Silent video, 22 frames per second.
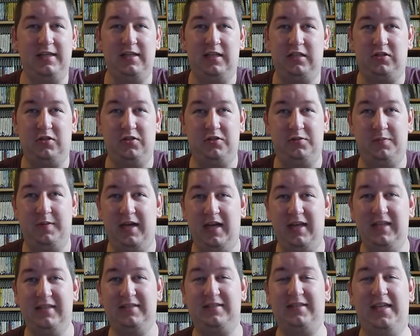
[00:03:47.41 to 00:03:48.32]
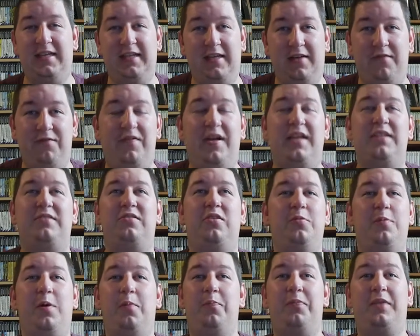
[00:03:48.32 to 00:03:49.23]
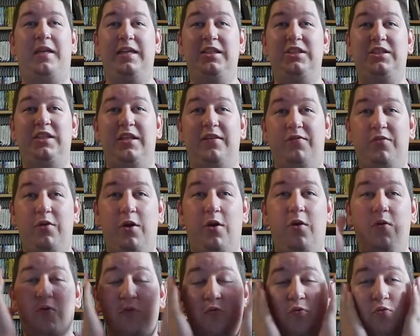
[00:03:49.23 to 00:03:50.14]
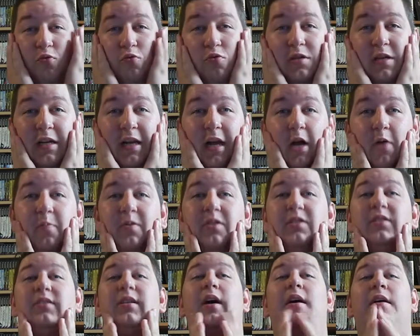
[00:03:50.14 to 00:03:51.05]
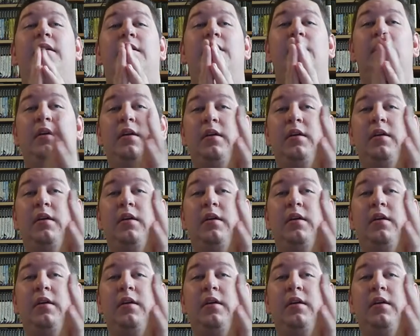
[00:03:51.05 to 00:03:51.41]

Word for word: dass ich euch mal alles zeigen kann, was da überhaupt drin steht für unglaubliche Sachen.